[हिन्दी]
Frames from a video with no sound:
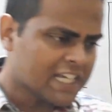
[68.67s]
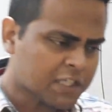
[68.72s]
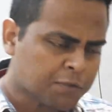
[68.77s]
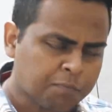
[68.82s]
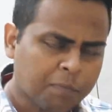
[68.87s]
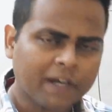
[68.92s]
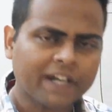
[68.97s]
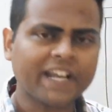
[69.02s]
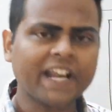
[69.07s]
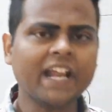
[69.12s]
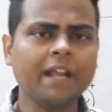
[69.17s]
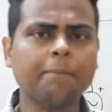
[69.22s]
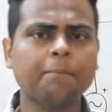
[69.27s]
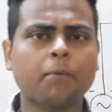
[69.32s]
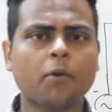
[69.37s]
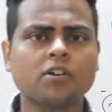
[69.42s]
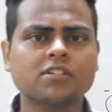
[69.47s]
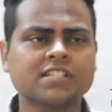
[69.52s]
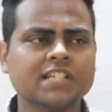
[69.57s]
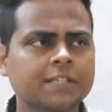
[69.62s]
स्पटरिंग
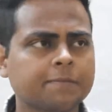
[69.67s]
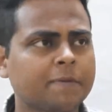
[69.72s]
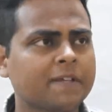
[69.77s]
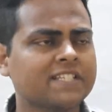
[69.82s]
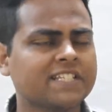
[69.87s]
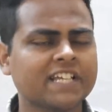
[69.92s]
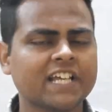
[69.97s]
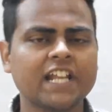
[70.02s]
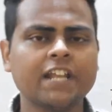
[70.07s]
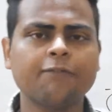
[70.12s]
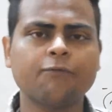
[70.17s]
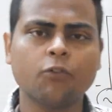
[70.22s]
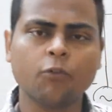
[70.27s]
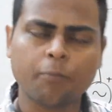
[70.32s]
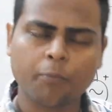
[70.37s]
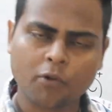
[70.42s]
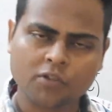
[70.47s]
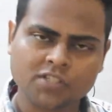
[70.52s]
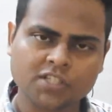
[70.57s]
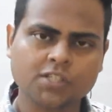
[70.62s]
प्रोसेस बेसिकली वो
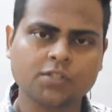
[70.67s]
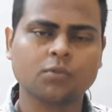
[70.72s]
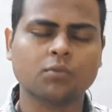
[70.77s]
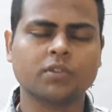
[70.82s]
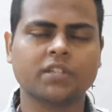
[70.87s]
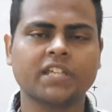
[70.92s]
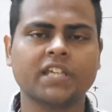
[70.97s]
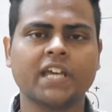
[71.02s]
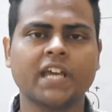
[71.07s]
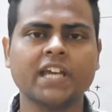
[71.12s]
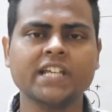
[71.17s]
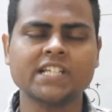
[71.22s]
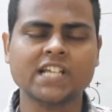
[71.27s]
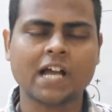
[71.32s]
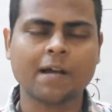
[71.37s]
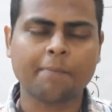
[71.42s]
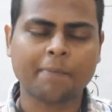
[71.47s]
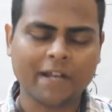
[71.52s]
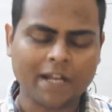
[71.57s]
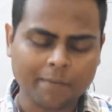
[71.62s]
प्रोसेस होती है
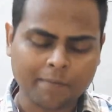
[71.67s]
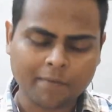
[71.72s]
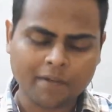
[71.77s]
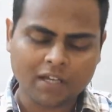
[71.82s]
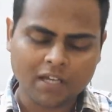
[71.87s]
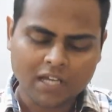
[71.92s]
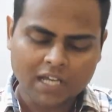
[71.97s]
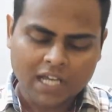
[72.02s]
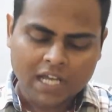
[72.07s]
जहां पर आप